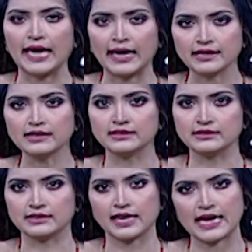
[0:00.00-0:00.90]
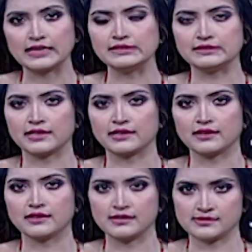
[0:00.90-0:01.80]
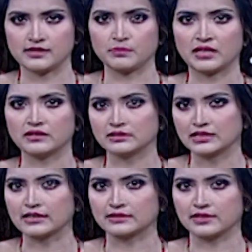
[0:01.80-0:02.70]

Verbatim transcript: একই দিনে একই জায়গায় ইস্তেমার ডাক